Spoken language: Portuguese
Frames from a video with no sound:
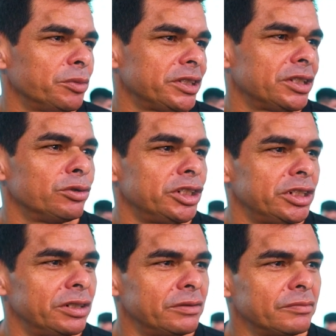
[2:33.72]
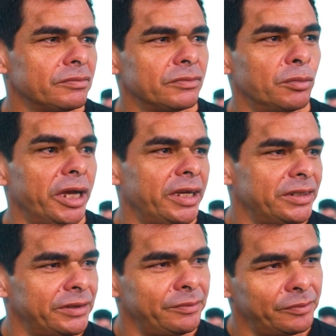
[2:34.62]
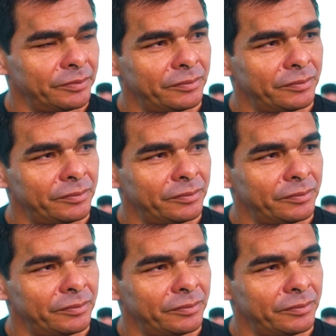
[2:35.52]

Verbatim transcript: uma cirurgia, uma hérnia.